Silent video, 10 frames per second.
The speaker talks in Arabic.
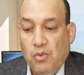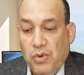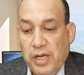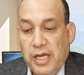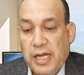
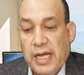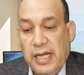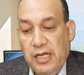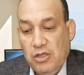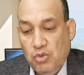
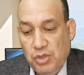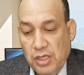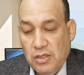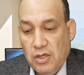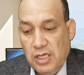وخليته
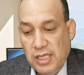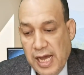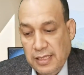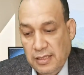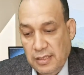يقدر
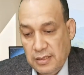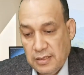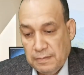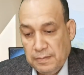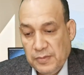
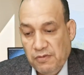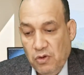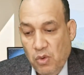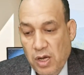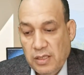يتحدث في
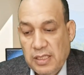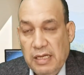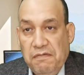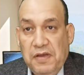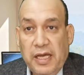الوقت
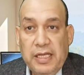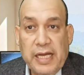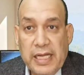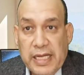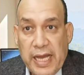الفعلي
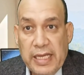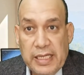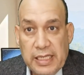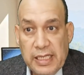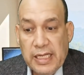يعني
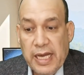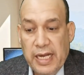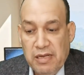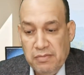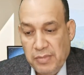
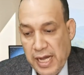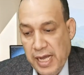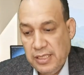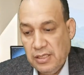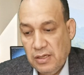يتكلم
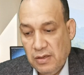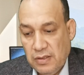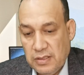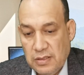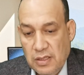عادي
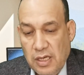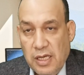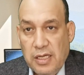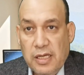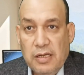خالص
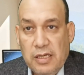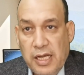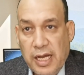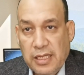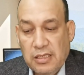
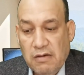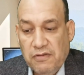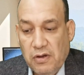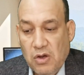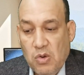خدت
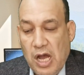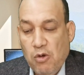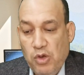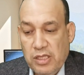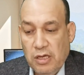افكاره
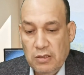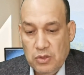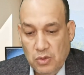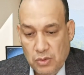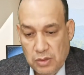وحولتها
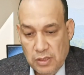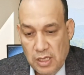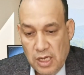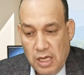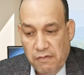لصوت
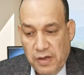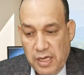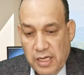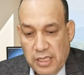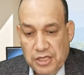
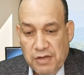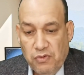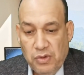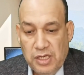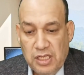
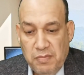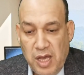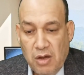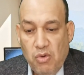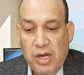فاكتشفوا ان
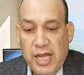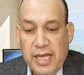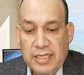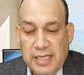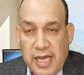دماغه
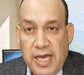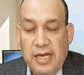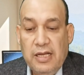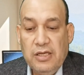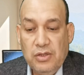لا
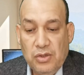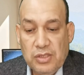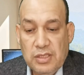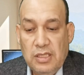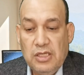يزال
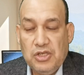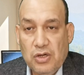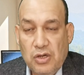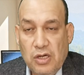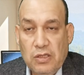يرسل
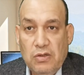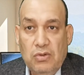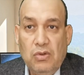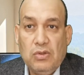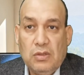اشارات
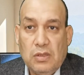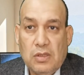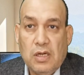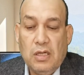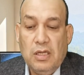للنطق
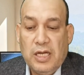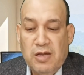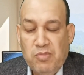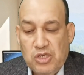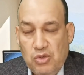الراجل اللي
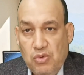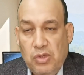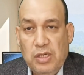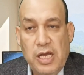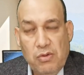كان
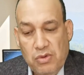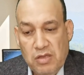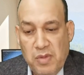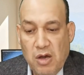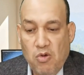مشلول لقوا ان
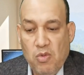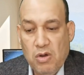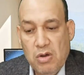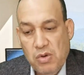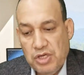دماغه من
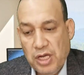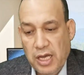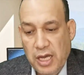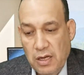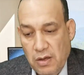جوه
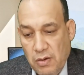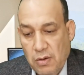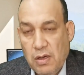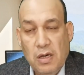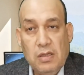شغال
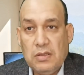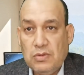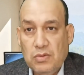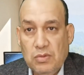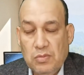
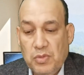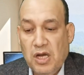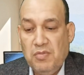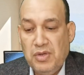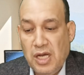خالص
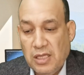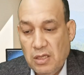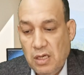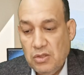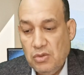برغم ان
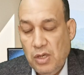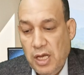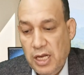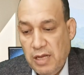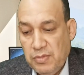عضلاته
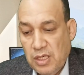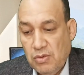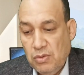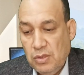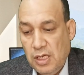لم
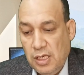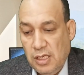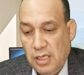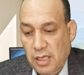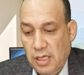تكن
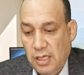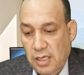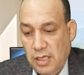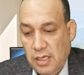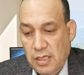
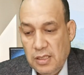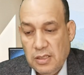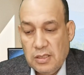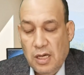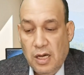آه،
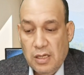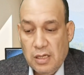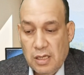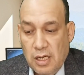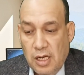
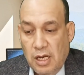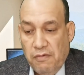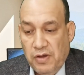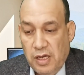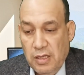تتحرك
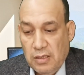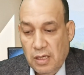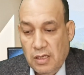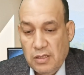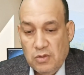
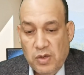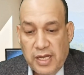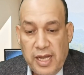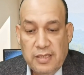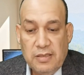فالتقطت
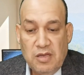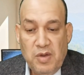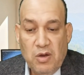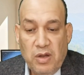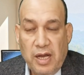واجهه
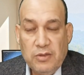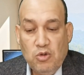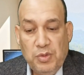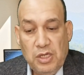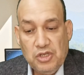الدماغ
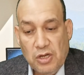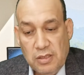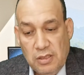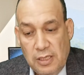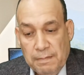والحاسوب
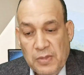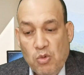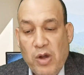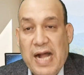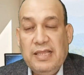الاشارات دي
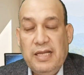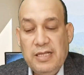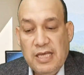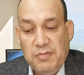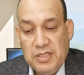
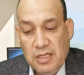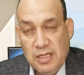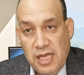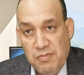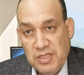وحللتها
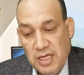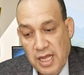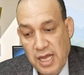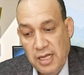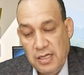باستخدام
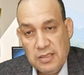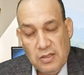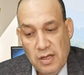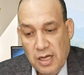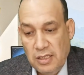الذكاء
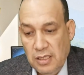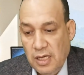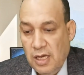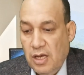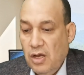الاصطناعي
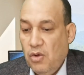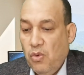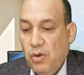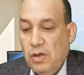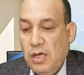
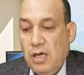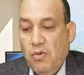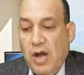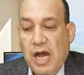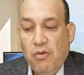آه،
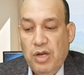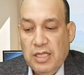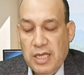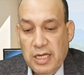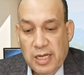
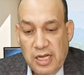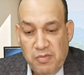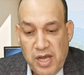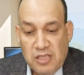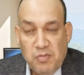وحولتها
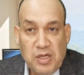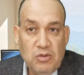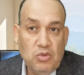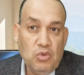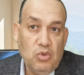لكلمات
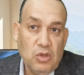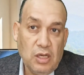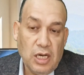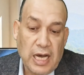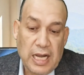
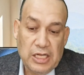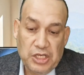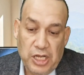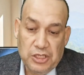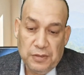منطوقة على
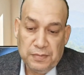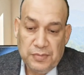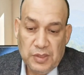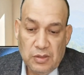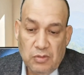شاشة
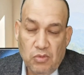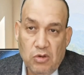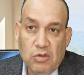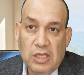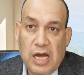
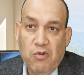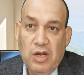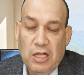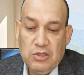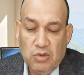
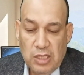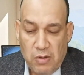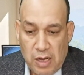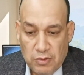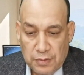وتحولها لصوت
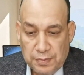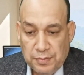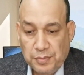لو عاوز